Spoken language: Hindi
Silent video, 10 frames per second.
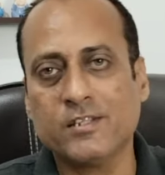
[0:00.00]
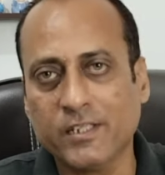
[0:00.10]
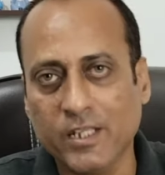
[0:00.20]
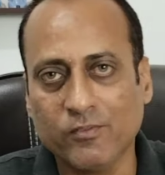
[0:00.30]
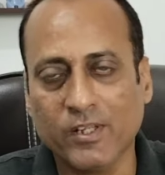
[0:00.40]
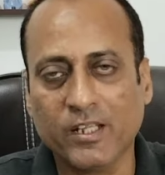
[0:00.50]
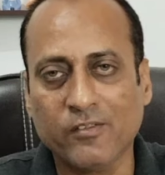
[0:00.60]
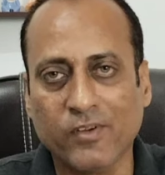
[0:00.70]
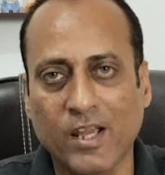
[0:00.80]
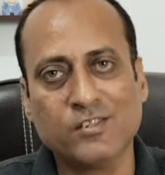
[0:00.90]
अजय देवगन के
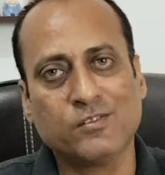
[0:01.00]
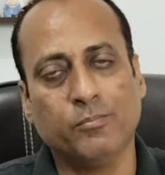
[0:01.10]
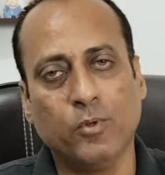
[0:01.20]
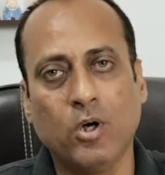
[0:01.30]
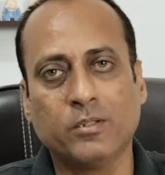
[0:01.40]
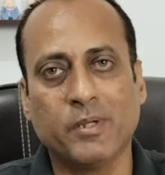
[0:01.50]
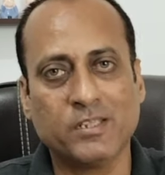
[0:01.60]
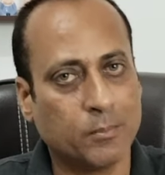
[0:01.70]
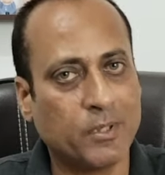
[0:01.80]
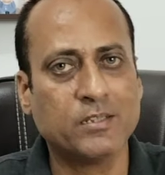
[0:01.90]
फैंस बहुत
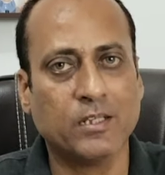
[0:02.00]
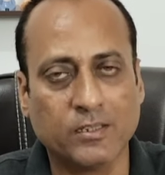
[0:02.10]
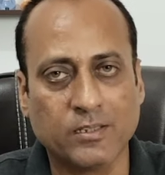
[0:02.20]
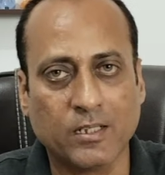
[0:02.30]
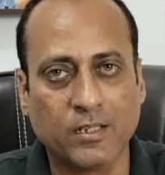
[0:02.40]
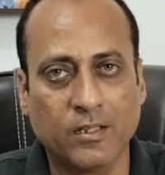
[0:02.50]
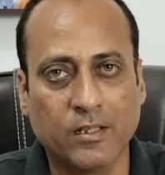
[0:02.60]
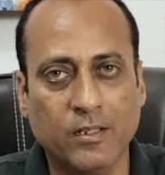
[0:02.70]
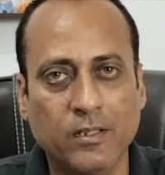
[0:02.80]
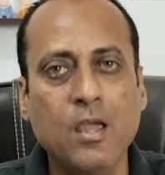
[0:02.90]
बेसब्री से इंतज़ार कर
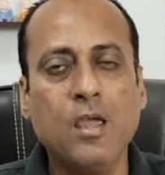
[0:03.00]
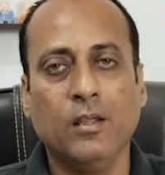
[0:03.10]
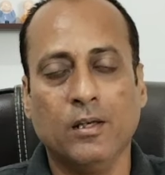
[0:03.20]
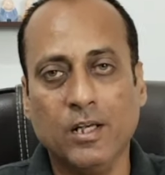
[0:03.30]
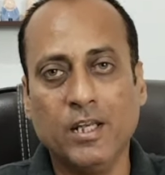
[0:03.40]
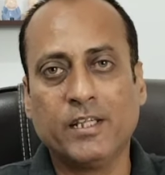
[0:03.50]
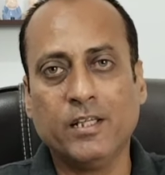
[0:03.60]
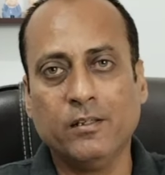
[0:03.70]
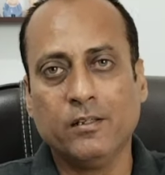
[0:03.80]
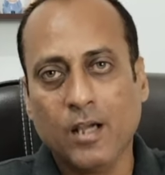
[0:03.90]
रहे हैं
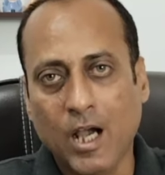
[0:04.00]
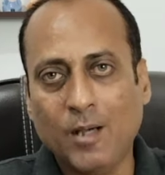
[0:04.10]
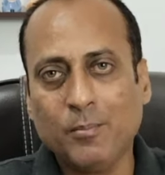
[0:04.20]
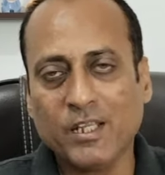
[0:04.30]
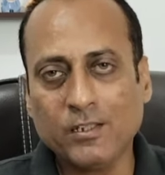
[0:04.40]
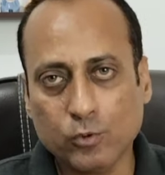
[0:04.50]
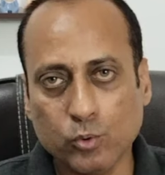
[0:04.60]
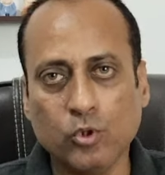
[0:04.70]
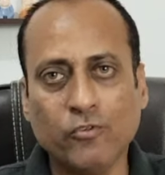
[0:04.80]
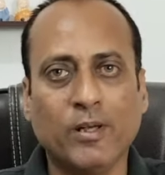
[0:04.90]
लेकिन अब इन
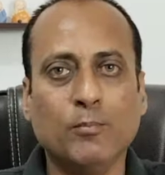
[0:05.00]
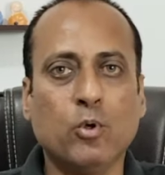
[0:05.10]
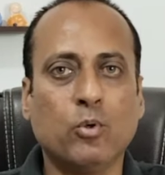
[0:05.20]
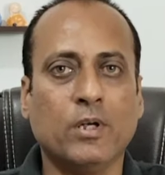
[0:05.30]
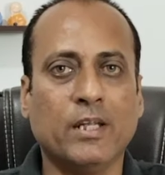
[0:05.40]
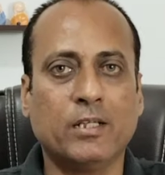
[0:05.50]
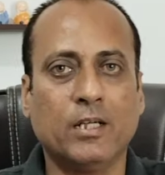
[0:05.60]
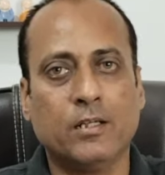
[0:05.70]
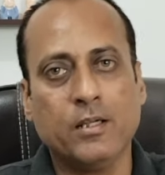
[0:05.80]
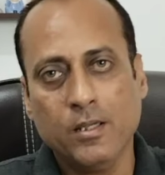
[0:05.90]
दोनों फिल्मों को
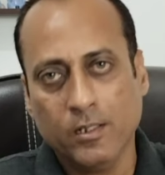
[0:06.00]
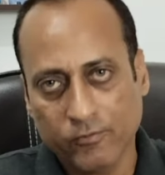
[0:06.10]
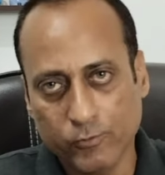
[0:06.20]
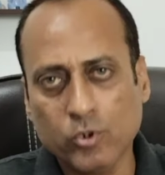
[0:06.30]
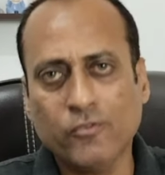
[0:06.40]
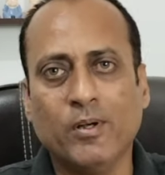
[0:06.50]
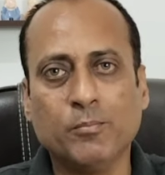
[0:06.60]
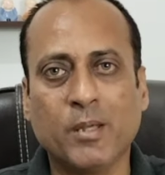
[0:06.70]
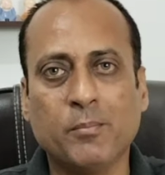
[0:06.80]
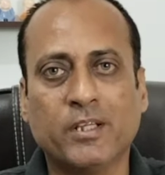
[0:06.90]
लेकर दोनों
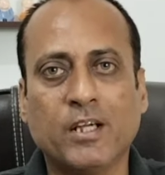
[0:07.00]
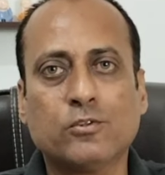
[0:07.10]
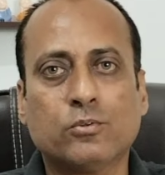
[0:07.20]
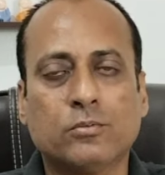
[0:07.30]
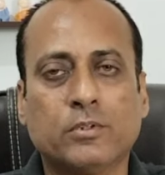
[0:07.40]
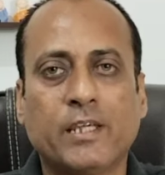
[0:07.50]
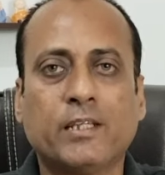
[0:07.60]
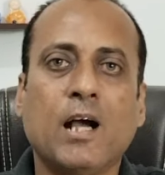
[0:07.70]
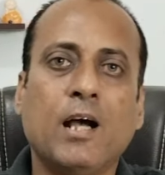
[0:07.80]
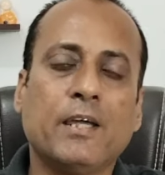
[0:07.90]
फिल्म के मेकर्स
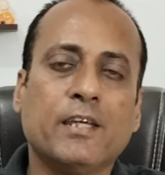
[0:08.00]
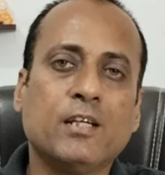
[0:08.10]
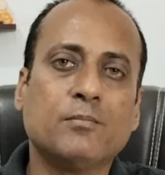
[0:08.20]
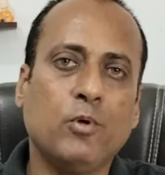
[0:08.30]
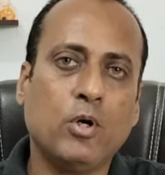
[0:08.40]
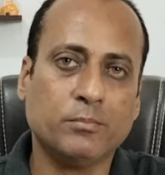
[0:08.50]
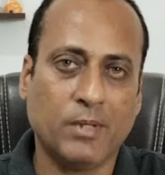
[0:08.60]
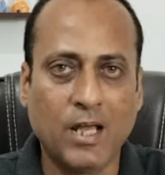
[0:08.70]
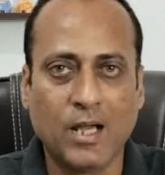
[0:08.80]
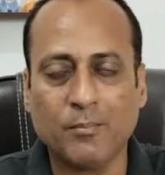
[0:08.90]
का एक बहुत
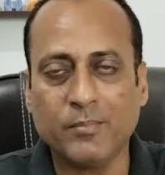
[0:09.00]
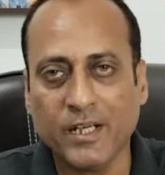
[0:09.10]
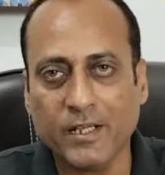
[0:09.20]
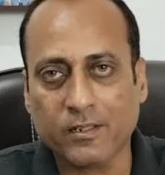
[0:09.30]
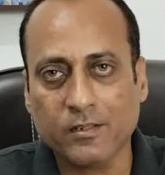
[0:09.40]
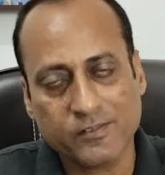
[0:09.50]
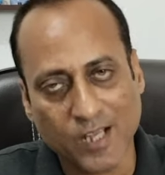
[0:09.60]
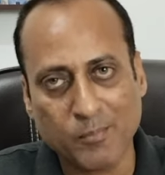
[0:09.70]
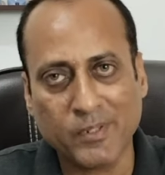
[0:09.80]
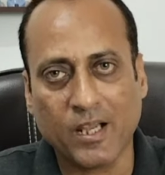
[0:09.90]
बड़ा अपडेट
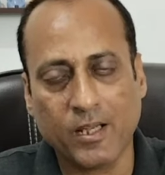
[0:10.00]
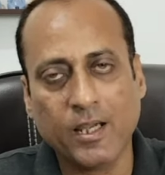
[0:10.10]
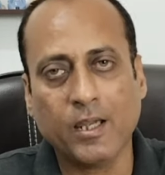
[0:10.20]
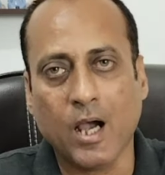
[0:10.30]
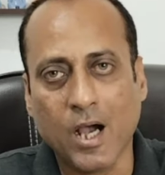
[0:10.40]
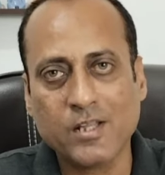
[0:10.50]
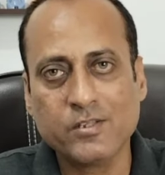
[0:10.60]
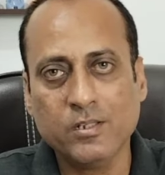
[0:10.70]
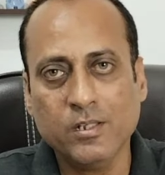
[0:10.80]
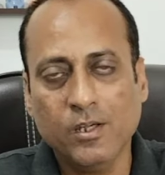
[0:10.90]
सामने आया है आज